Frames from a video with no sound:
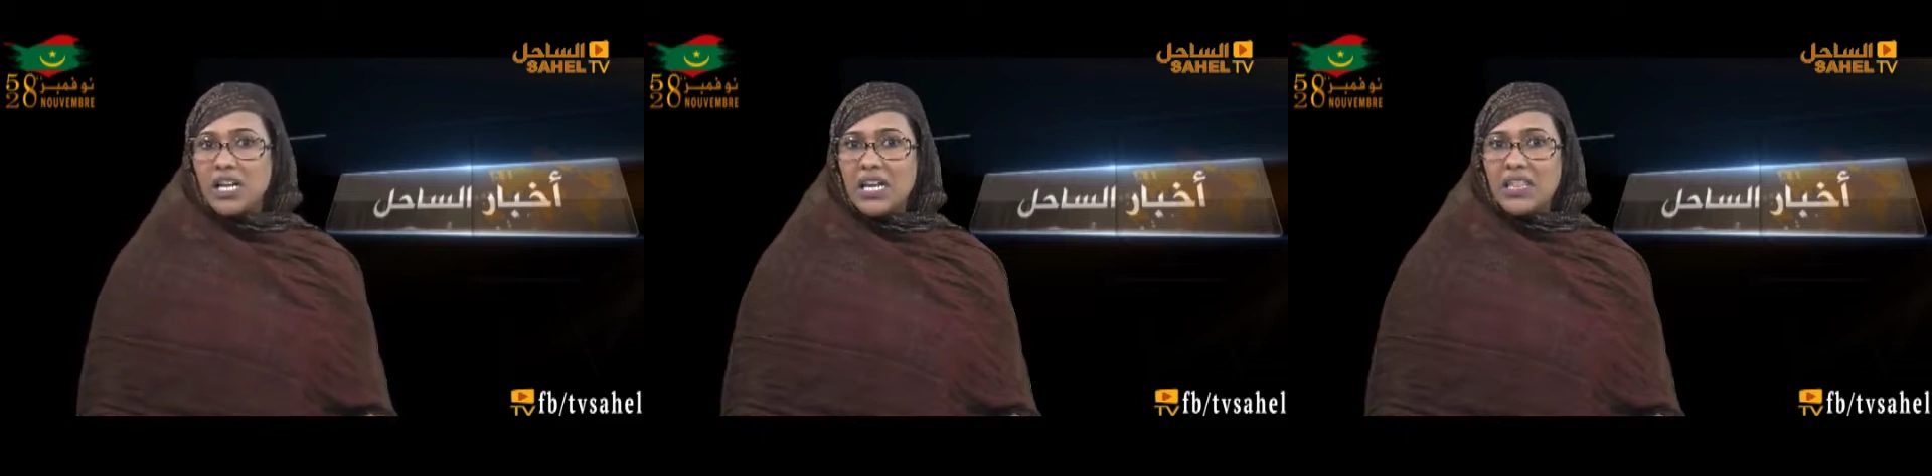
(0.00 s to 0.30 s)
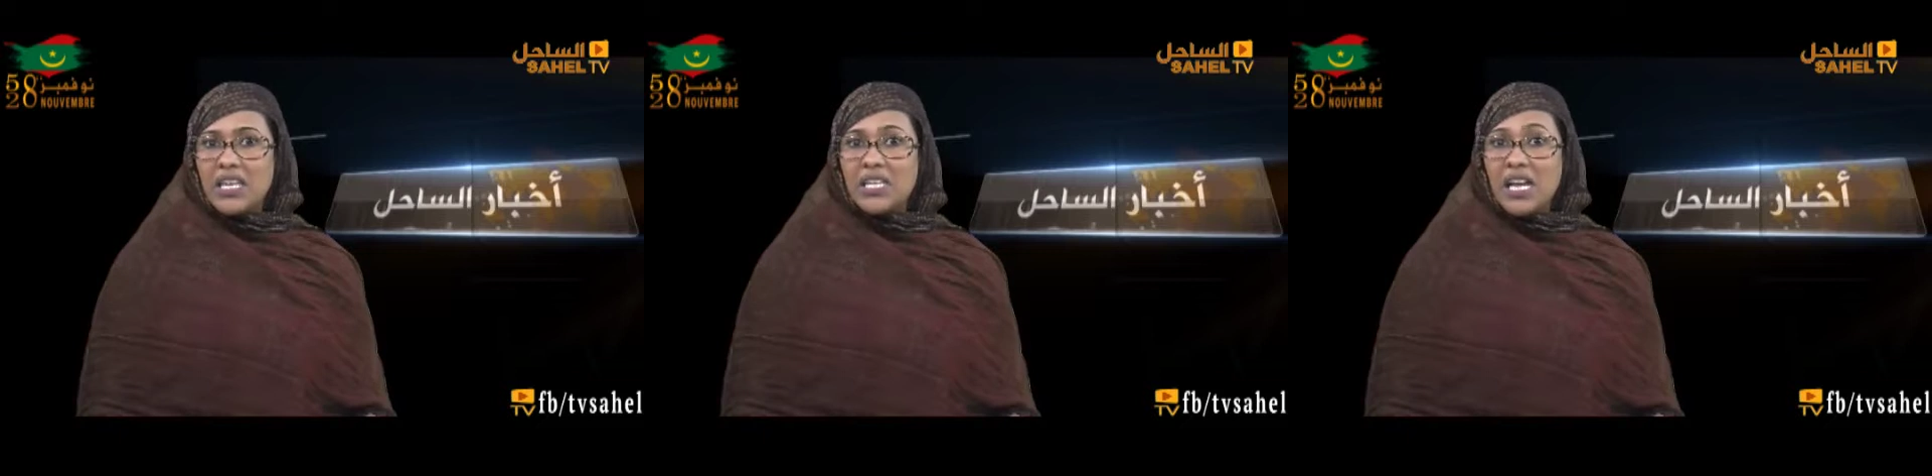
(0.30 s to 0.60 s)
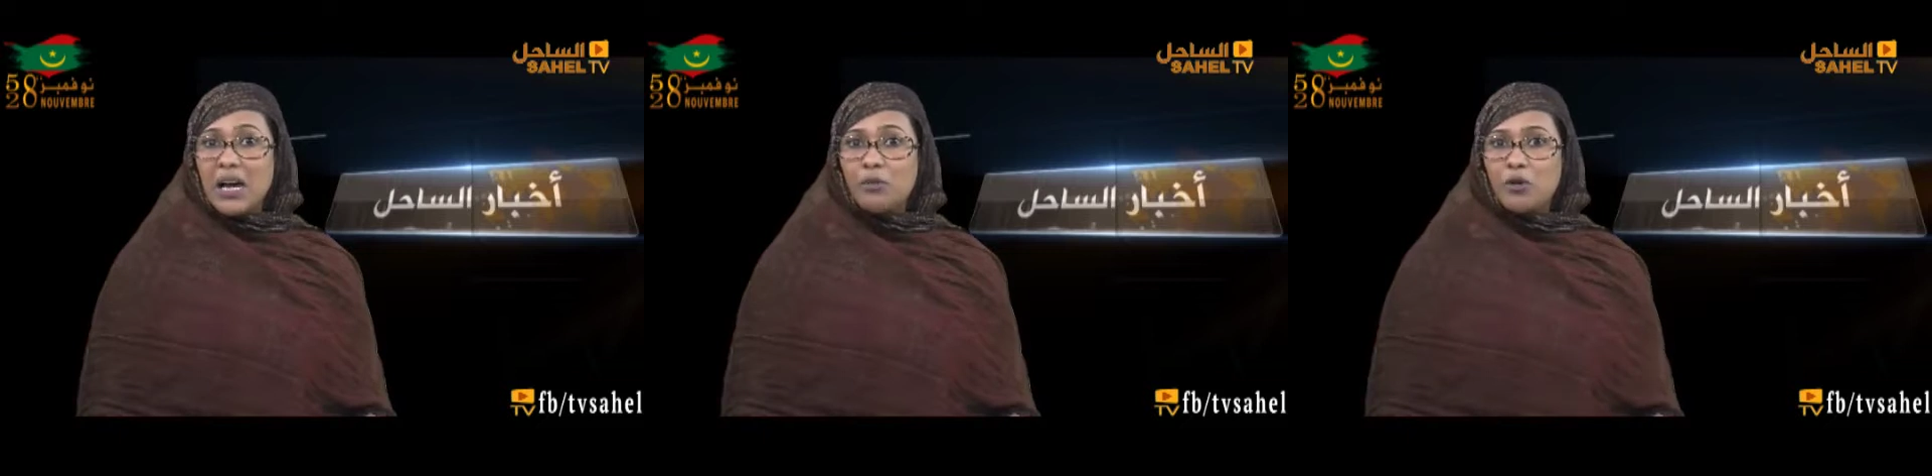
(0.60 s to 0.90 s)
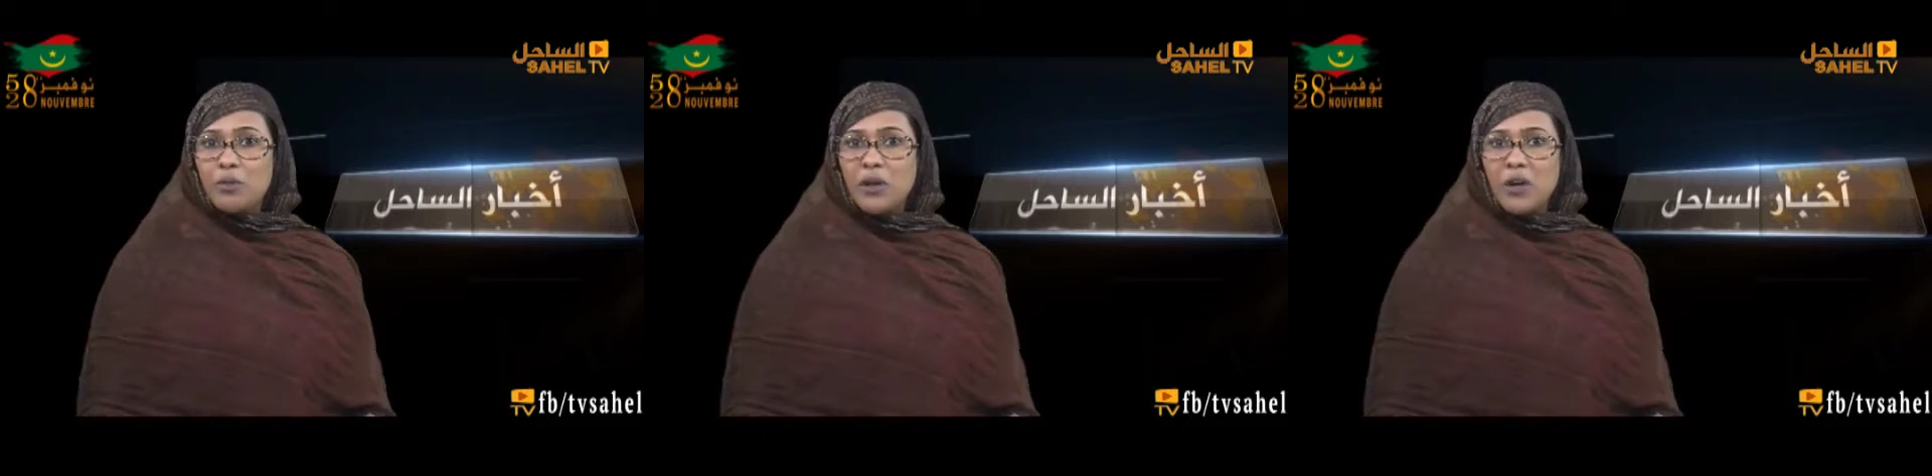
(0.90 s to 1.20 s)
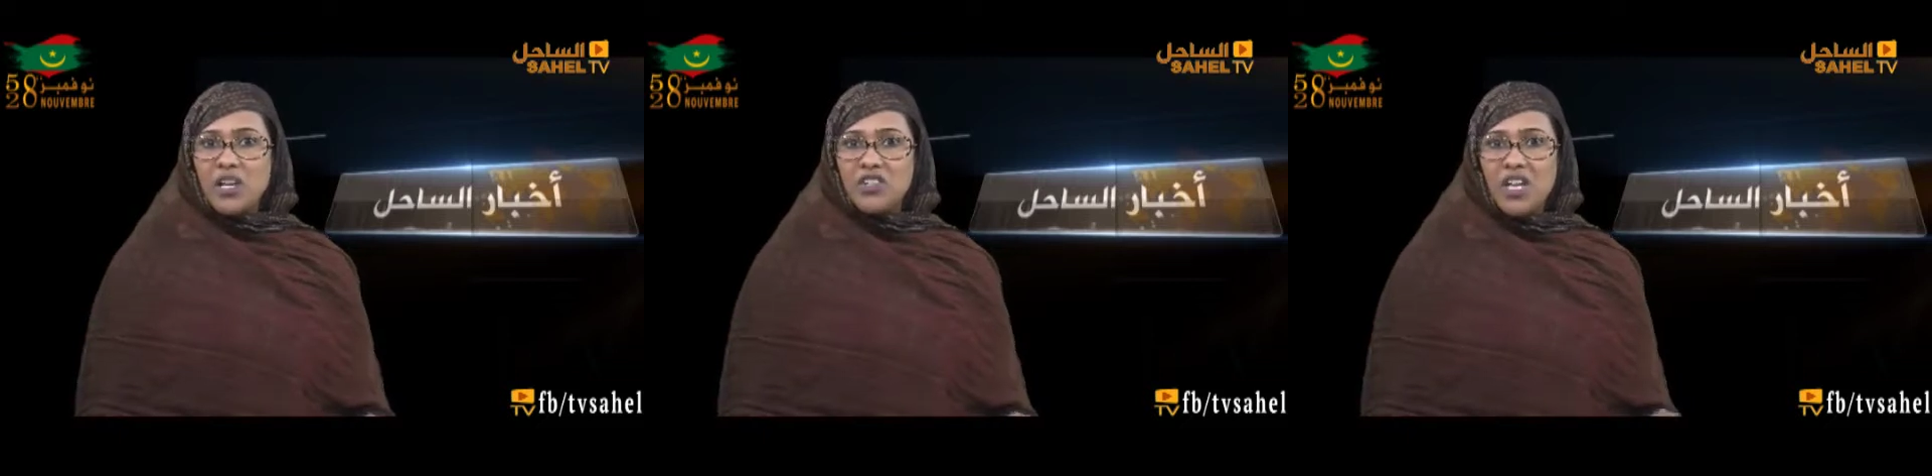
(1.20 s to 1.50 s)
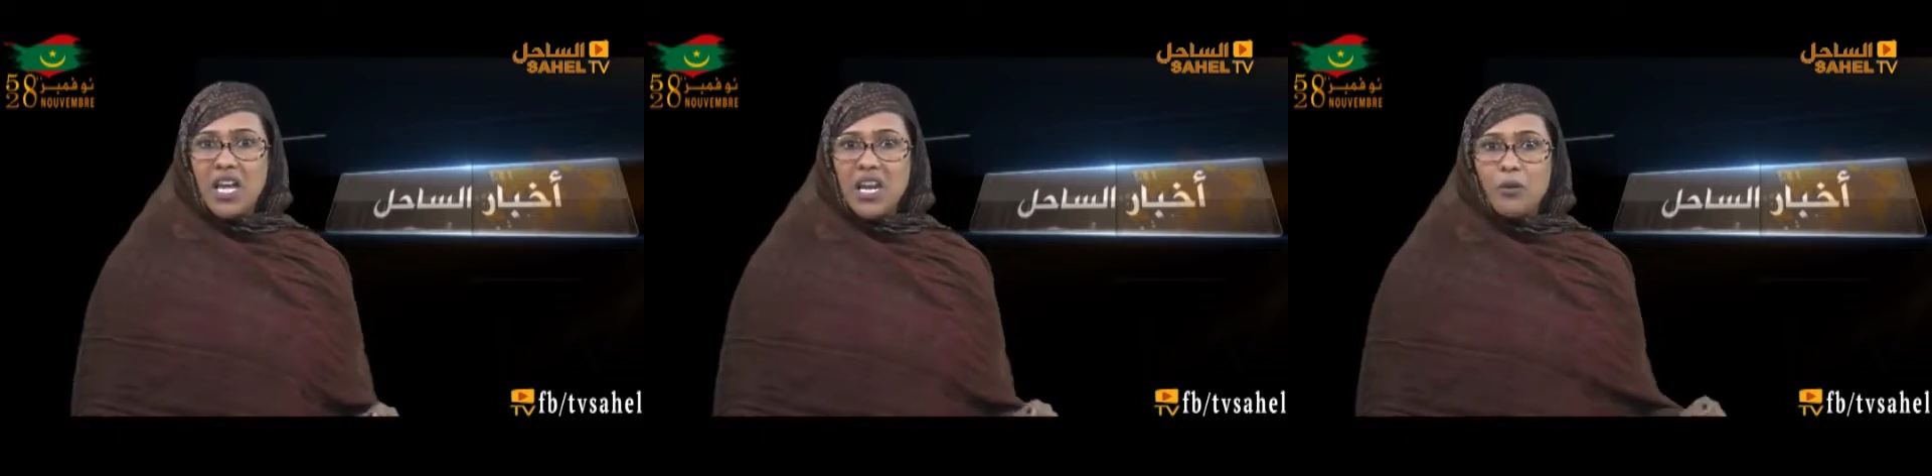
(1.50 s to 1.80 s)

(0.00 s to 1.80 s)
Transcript: الذي تعبر منه الأجيال